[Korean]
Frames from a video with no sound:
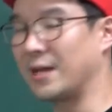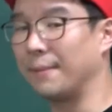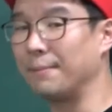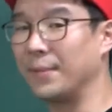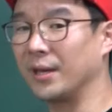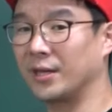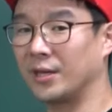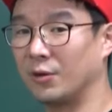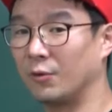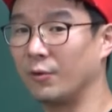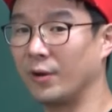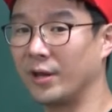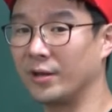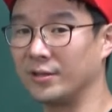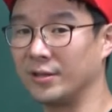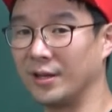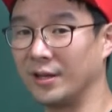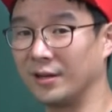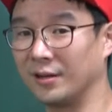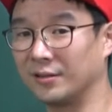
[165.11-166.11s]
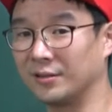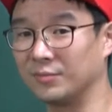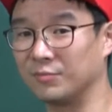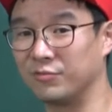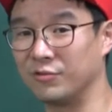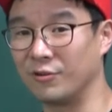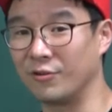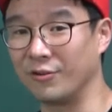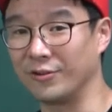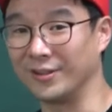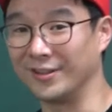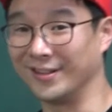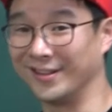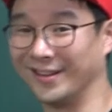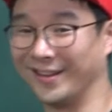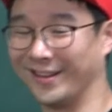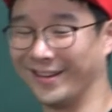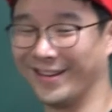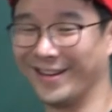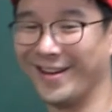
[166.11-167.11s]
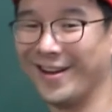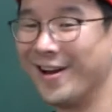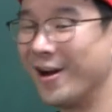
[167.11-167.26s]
300kg의 그냥 그 물건이